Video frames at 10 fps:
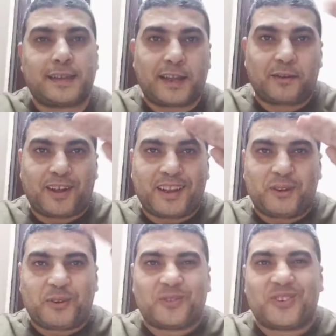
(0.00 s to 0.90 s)
عليكم
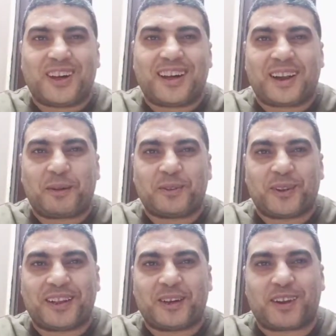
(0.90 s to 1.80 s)
ورحمة الله
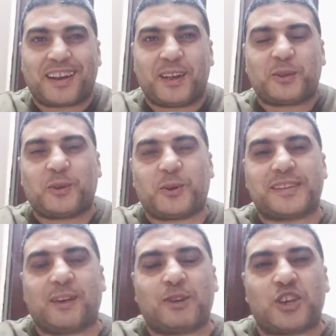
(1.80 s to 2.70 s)
وبركاته ازيكم
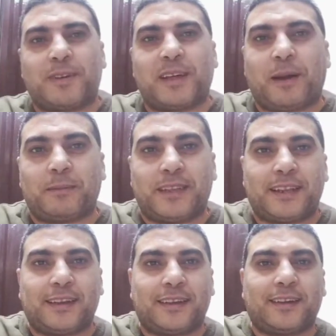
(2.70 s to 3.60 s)
شباب عاملين ايه
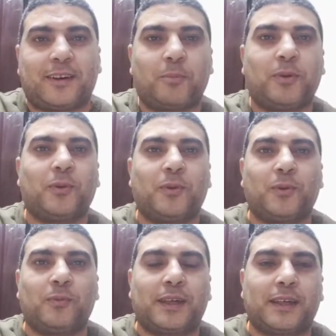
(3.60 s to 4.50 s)
يا رب تكونوا
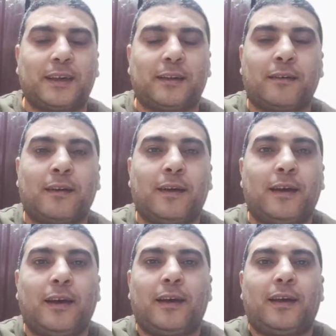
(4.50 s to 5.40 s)
بخير
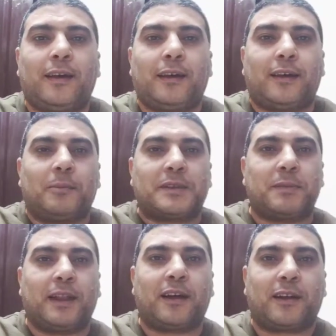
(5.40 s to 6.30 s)
آه، بسم الله
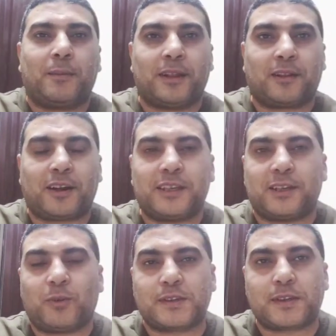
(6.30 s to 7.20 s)
الرحمن الرحيم
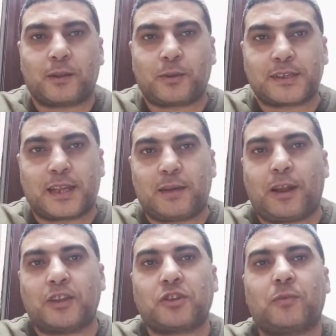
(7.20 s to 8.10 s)
والصلاة والسلام على أشرف
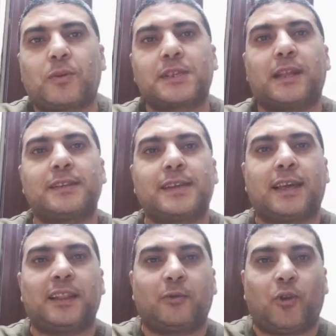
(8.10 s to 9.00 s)
المرسلين سيدنا
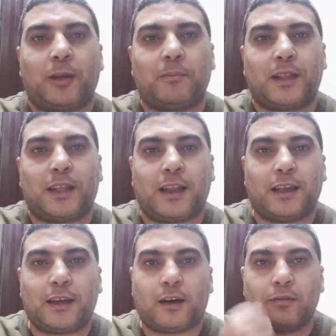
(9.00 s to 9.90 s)
محمد عليه
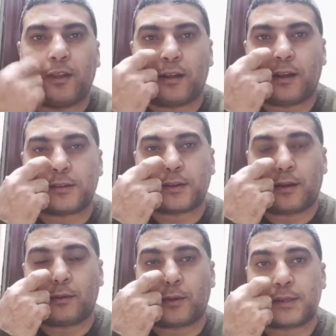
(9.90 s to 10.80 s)
أفضل الصلاة
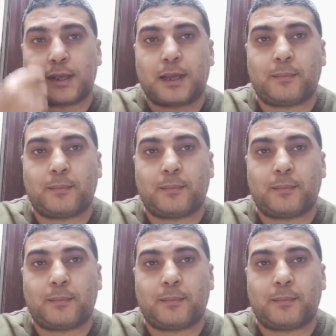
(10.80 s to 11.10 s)
والسلام